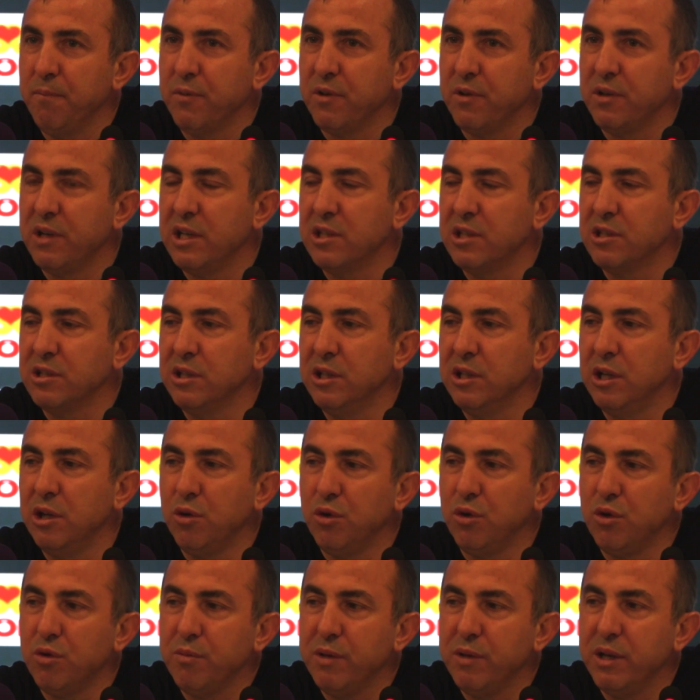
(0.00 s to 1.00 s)
rasyonel
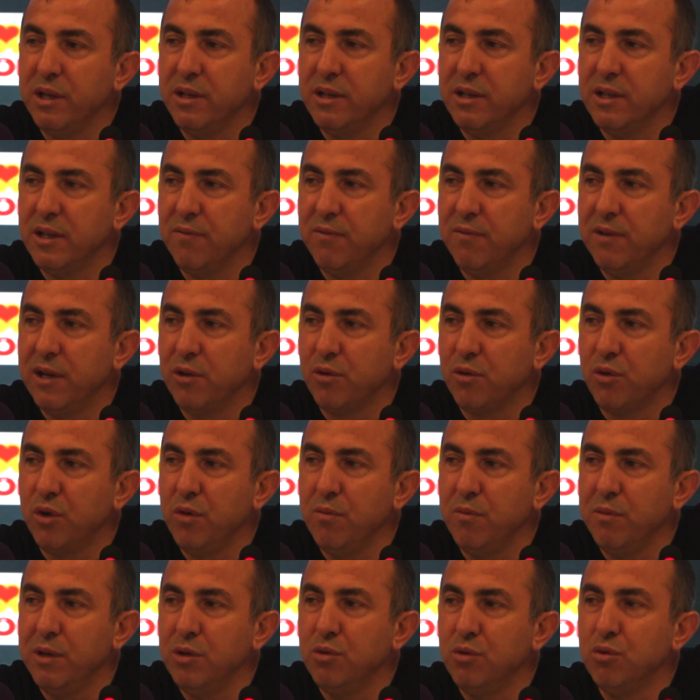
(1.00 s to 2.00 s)
olmayan hedefler
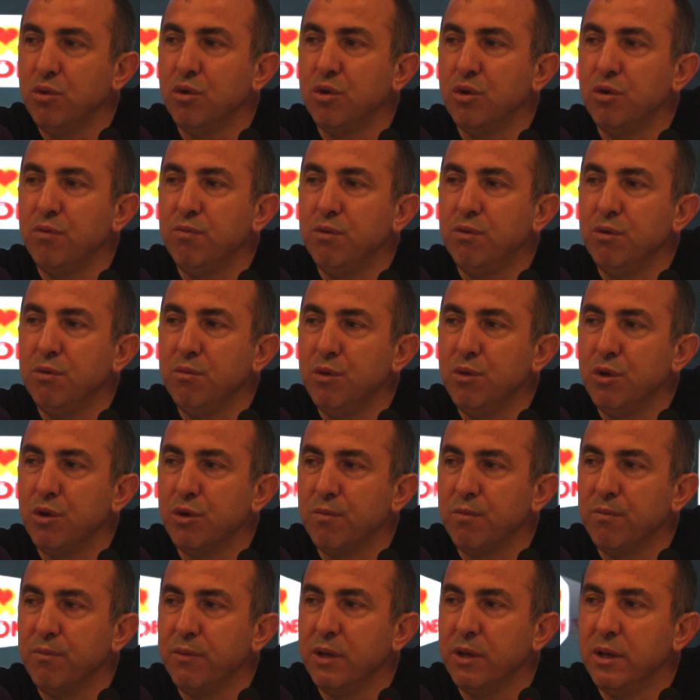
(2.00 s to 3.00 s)
koymayı doğru bulmuyorum.
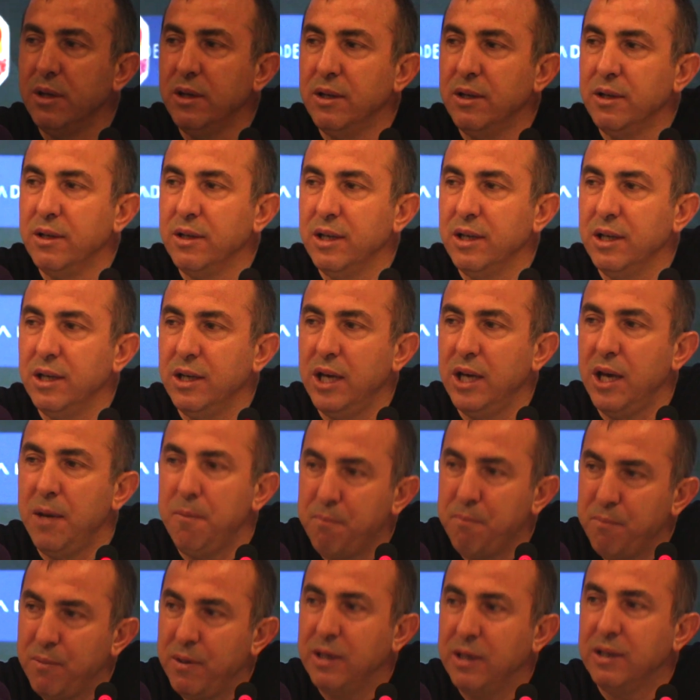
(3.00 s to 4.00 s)
Hep
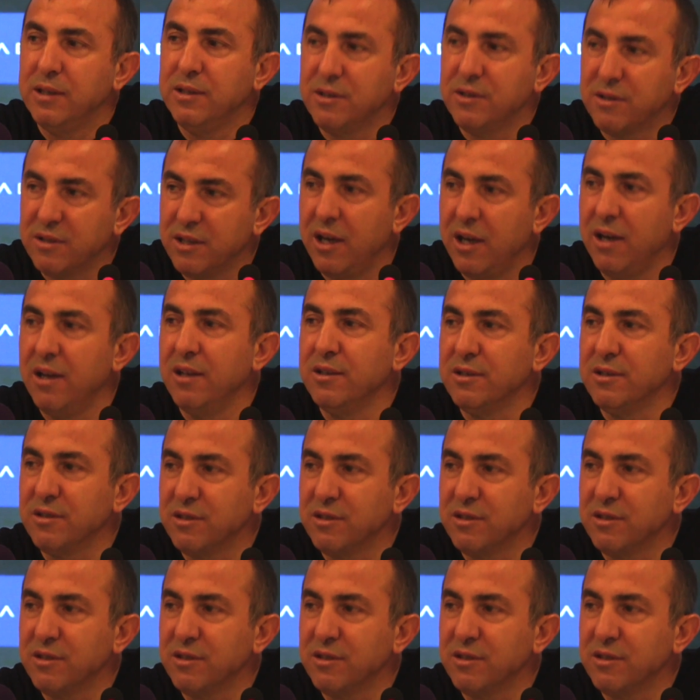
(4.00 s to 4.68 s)
ısrarla